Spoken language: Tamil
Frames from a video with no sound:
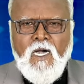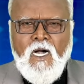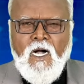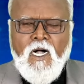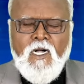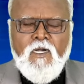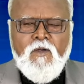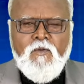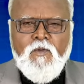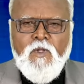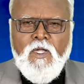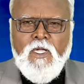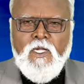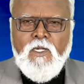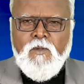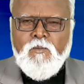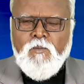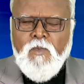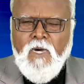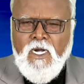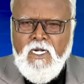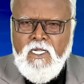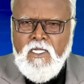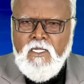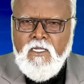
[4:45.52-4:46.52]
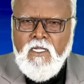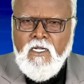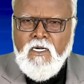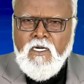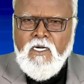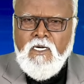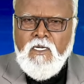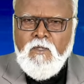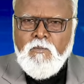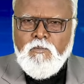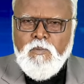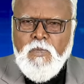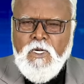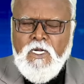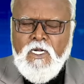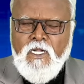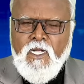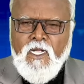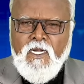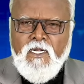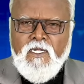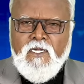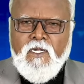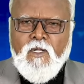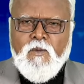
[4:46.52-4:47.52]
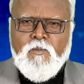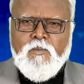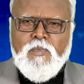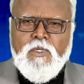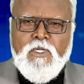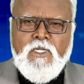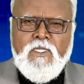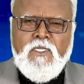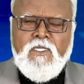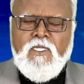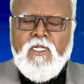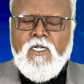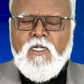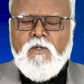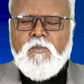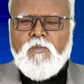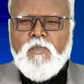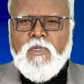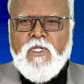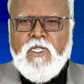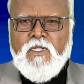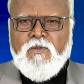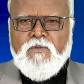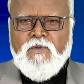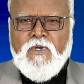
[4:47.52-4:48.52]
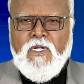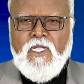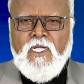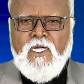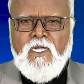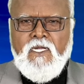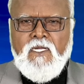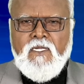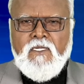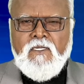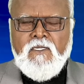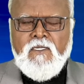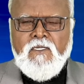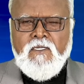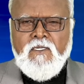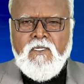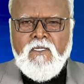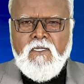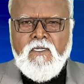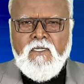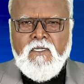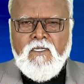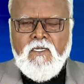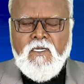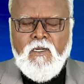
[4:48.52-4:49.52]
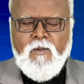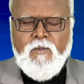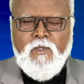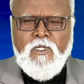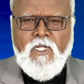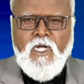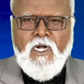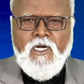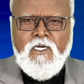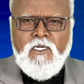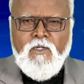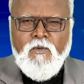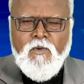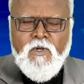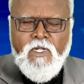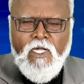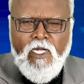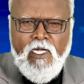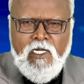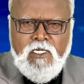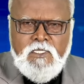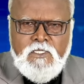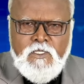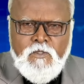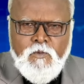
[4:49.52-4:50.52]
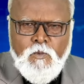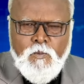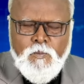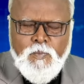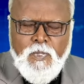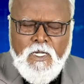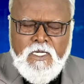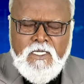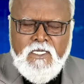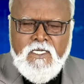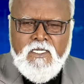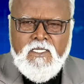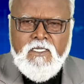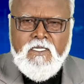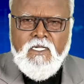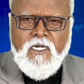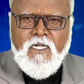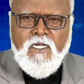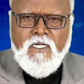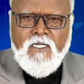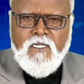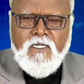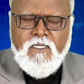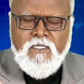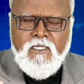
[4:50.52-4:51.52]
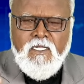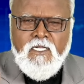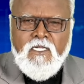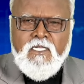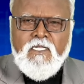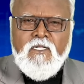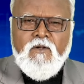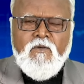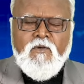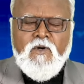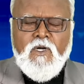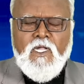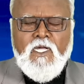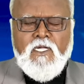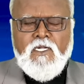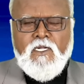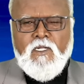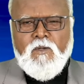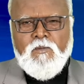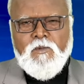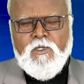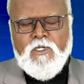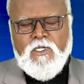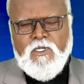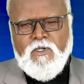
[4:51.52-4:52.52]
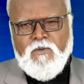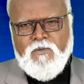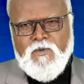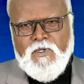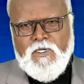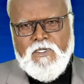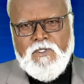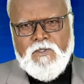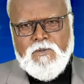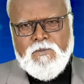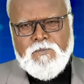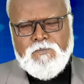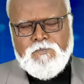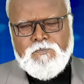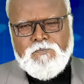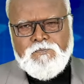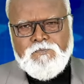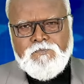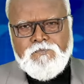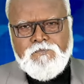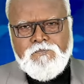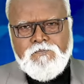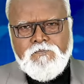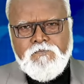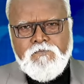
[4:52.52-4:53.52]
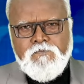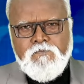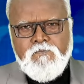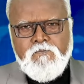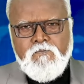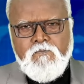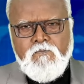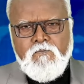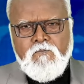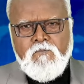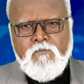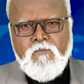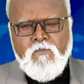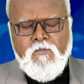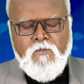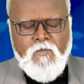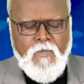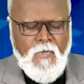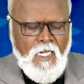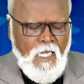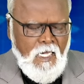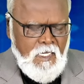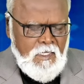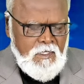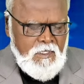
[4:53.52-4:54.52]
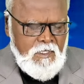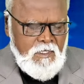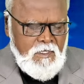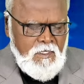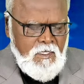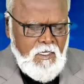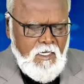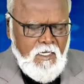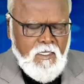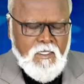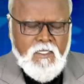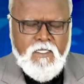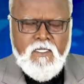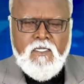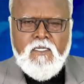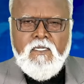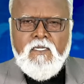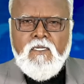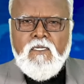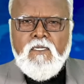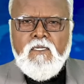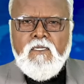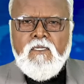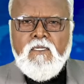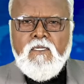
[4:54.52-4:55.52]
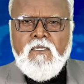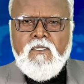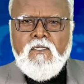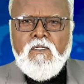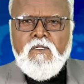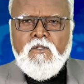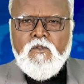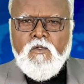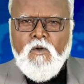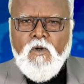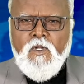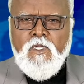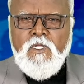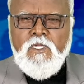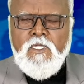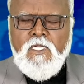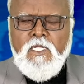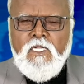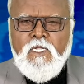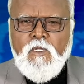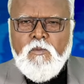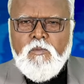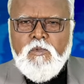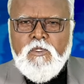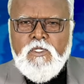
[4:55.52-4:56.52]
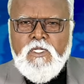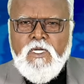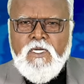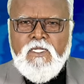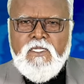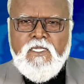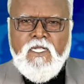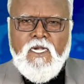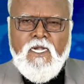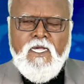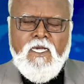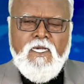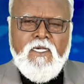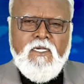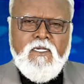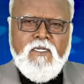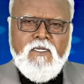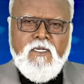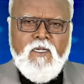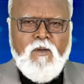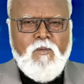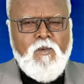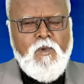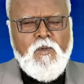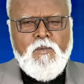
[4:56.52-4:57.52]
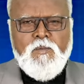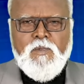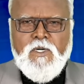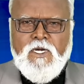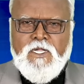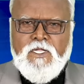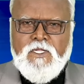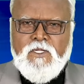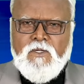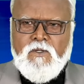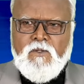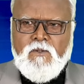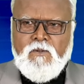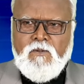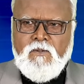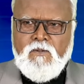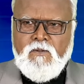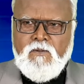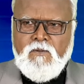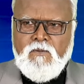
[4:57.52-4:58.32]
ஆகவே மனிதர்கள் பின்னாலே நாம் பிரிந்து நிற்பதை விட நமது ஆண்டவர் இயேசுவின் பக்கத்திலே நிற்கிறவர்களாய் நாம் இருக்க வேண்டும் அதை தான் தொடர்ந்து இந்த புத்தகத்தில் நம்ம படிக்கிறோம்